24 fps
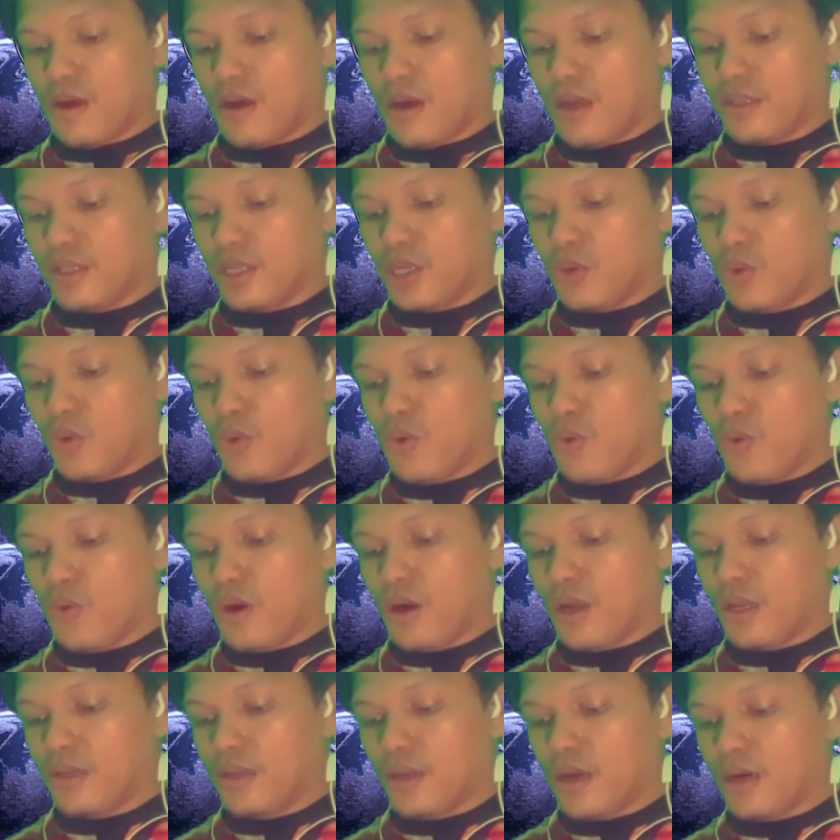At
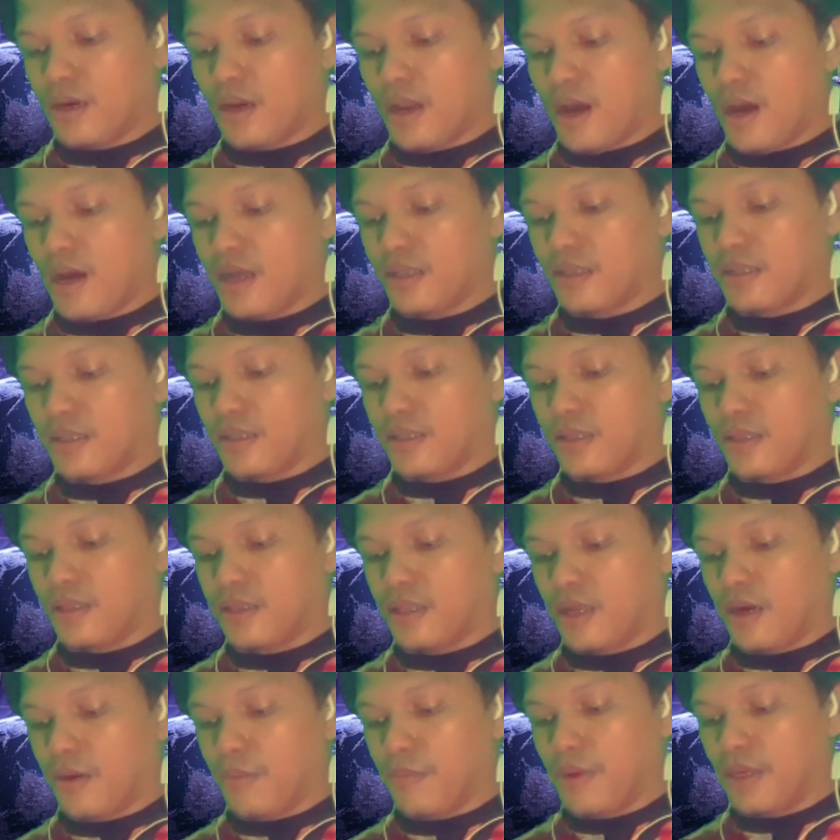tinulungan ang lahat
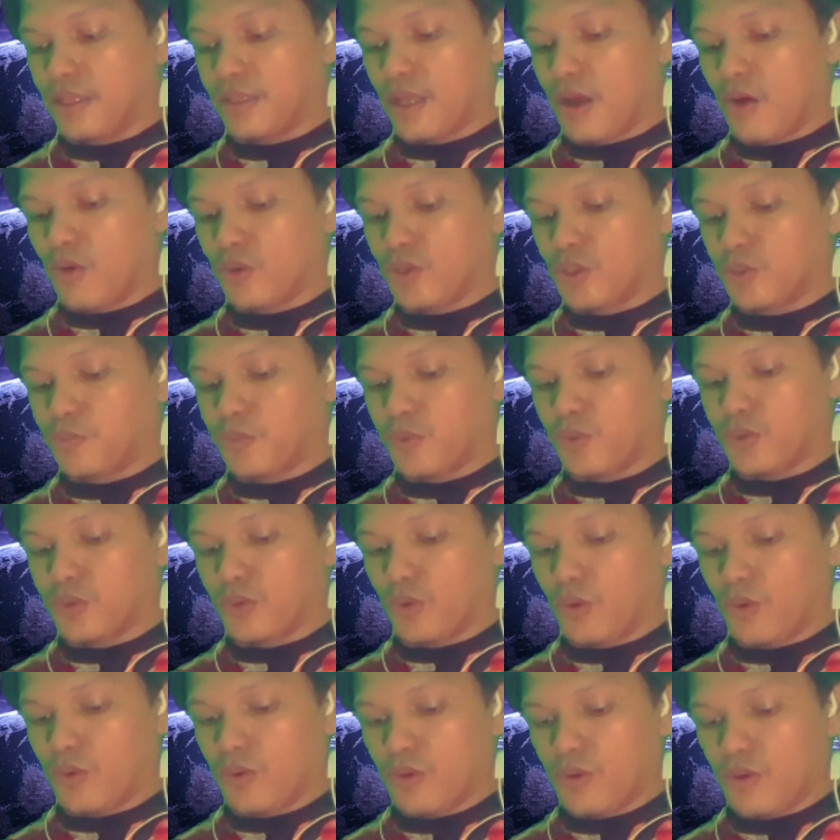ng may taos
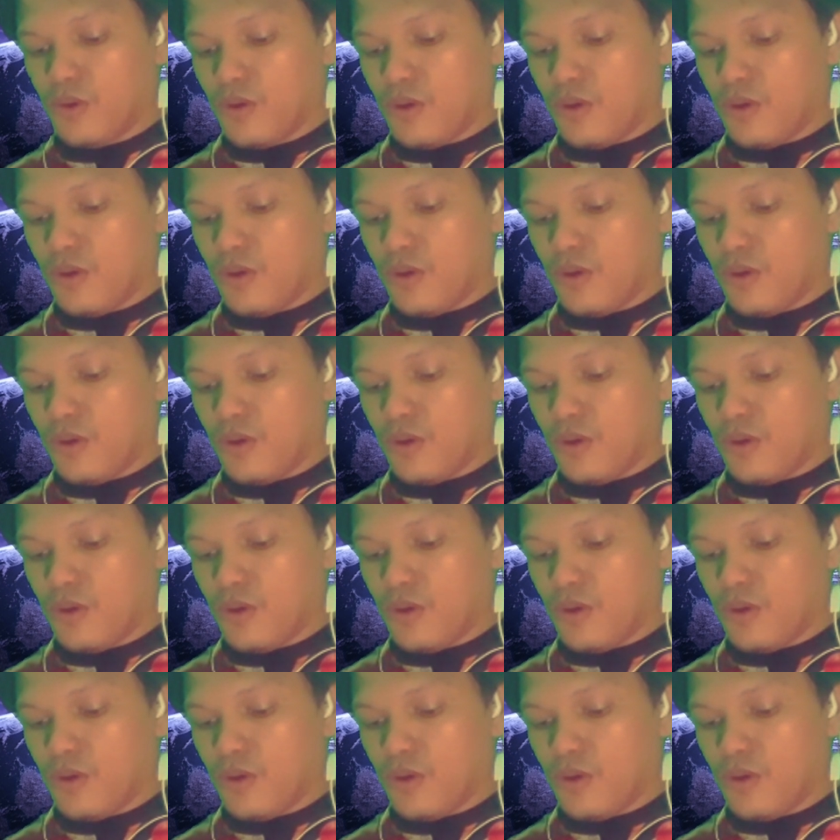puso.